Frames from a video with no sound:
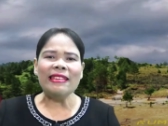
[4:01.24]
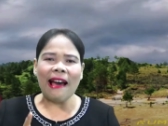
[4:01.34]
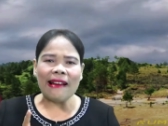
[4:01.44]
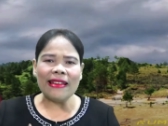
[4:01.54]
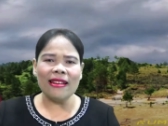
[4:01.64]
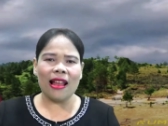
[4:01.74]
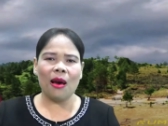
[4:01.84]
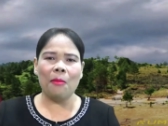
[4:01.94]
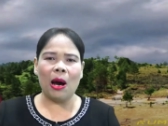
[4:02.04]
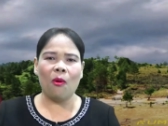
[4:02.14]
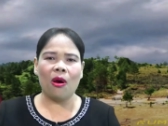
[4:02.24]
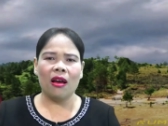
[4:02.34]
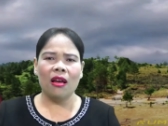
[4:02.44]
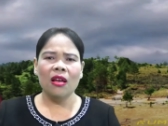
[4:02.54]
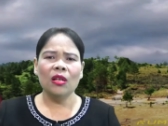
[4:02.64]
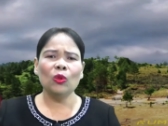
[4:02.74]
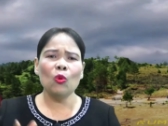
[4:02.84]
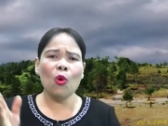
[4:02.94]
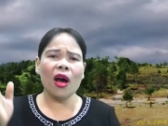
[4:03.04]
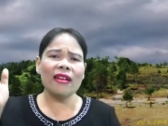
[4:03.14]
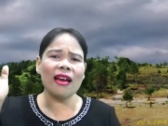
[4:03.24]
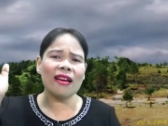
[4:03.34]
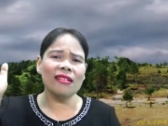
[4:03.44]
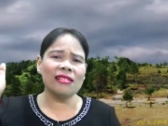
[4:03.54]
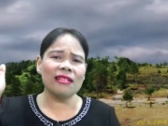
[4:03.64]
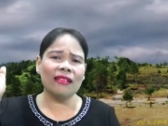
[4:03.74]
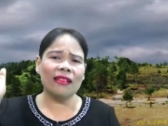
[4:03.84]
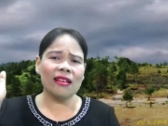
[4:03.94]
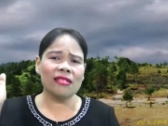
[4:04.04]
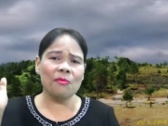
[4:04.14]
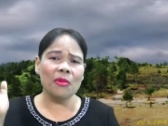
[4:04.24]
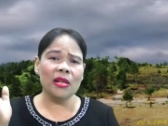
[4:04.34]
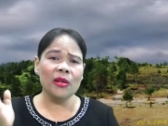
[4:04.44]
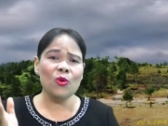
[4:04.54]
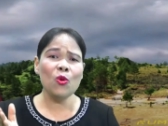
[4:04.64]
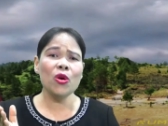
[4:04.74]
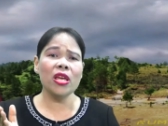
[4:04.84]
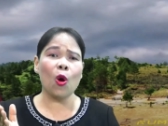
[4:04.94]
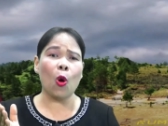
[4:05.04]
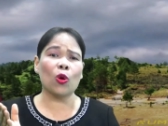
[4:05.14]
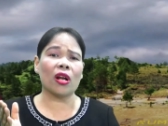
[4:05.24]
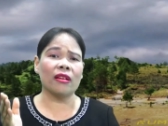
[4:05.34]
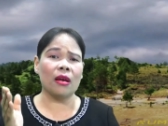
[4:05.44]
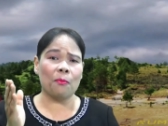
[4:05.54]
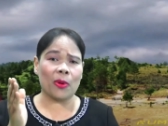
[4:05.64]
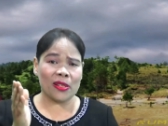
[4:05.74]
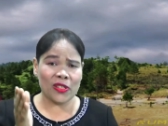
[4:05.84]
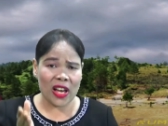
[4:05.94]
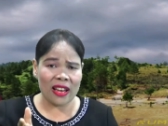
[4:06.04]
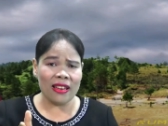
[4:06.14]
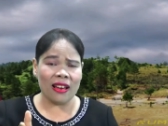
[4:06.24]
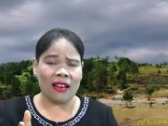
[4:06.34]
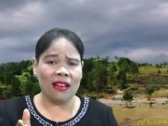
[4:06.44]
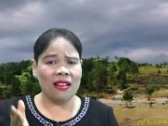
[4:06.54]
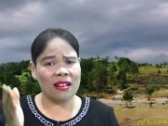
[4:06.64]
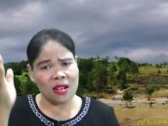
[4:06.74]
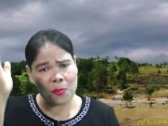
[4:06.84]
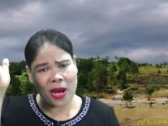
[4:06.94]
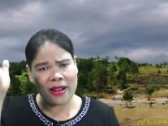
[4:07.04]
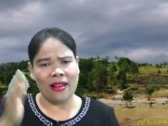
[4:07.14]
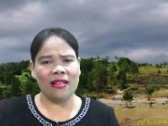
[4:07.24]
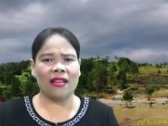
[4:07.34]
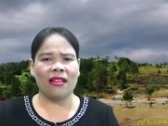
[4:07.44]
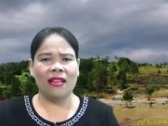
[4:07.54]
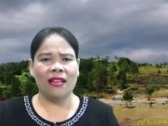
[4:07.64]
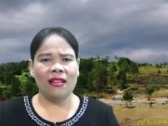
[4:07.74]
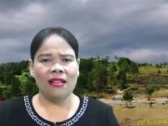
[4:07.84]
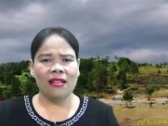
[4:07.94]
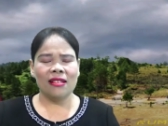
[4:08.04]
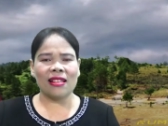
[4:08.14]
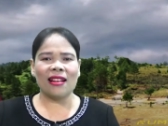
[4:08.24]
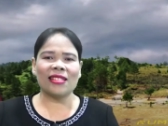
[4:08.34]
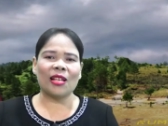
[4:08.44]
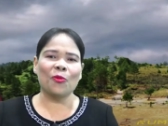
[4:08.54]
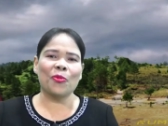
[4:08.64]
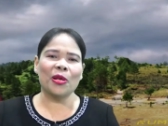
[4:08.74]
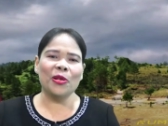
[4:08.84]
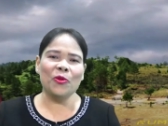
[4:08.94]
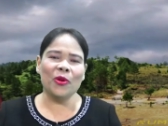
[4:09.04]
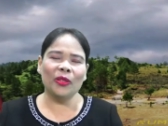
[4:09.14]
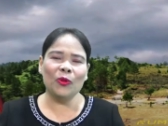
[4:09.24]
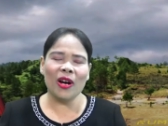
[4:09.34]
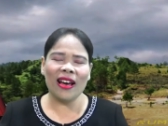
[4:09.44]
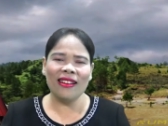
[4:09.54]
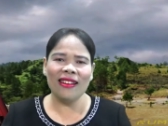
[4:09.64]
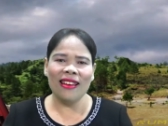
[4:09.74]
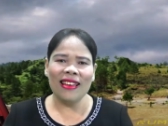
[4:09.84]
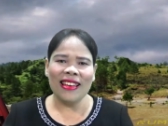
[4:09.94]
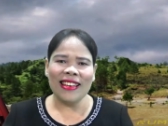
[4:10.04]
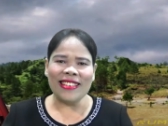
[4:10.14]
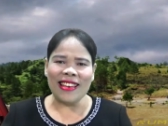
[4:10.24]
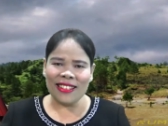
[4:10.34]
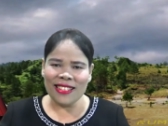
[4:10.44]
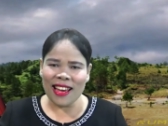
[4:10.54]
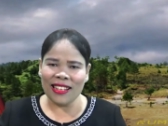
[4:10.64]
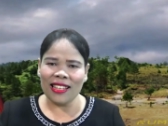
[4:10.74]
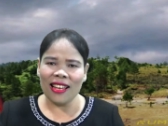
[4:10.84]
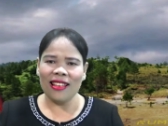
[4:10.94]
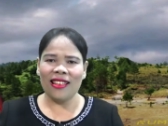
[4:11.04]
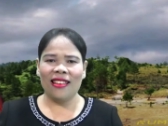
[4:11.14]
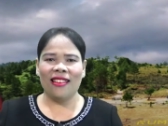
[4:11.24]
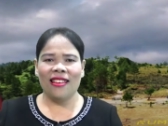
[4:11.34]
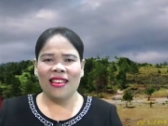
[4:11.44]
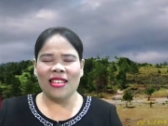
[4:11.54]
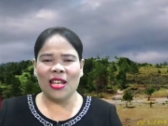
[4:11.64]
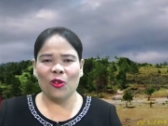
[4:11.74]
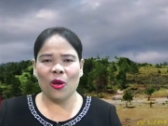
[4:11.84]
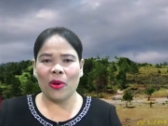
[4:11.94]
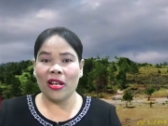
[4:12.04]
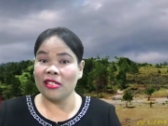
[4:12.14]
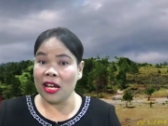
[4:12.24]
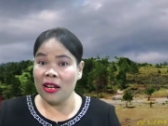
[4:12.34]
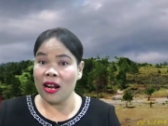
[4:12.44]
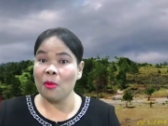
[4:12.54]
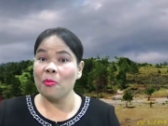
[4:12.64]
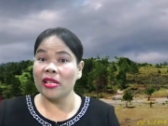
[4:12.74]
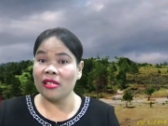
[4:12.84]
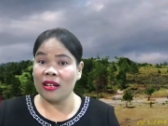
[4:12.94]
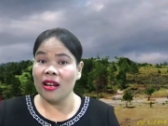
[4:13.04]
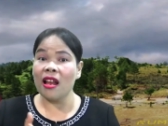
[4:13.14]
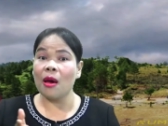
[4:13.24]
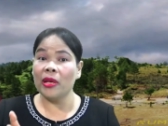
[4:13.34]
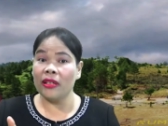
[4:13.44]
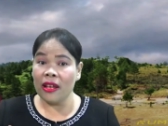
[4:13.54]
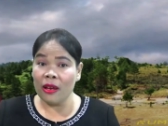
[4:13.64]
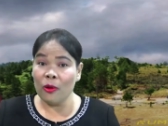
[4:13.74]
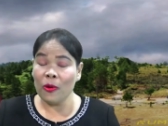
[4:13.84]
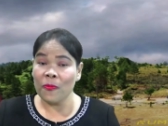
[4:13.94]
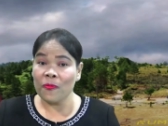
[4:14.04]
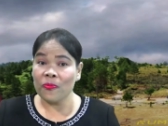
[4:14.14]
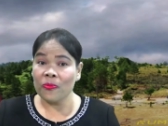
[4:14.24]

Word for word: Yakinlah bahwa Tuhan akan senantiasa melindungi orang yang percaya kepadanya. Salah satu perlindungan Tuhan yang nyata yaitu kepada Sadrak, Mesak, dan Abednego